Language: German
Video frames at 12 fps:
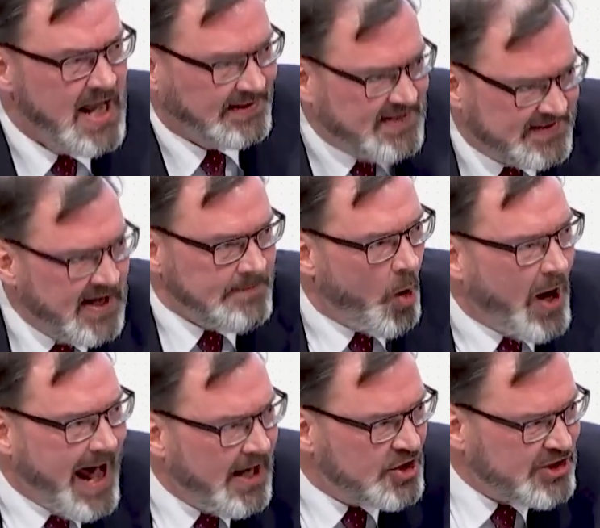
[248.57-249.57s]
Sie sind
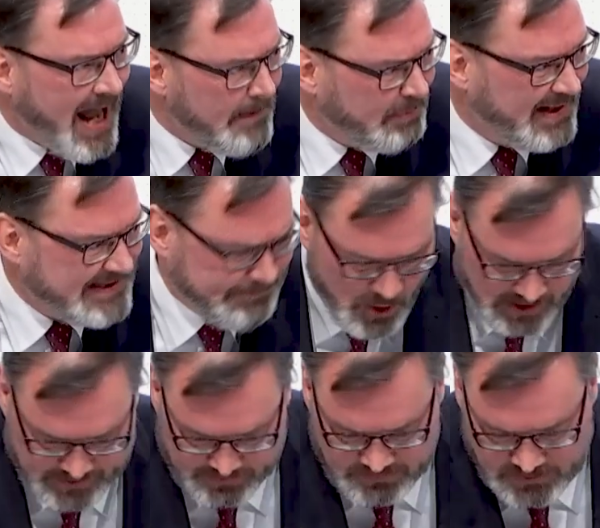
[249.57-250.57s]
moralische
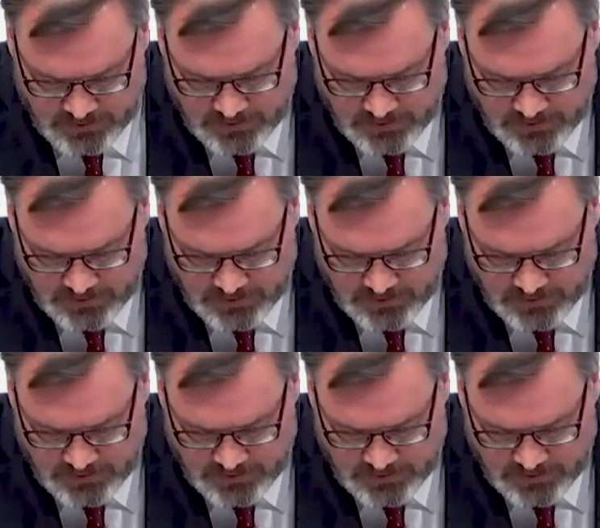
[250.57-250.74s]
Abrissbirnen.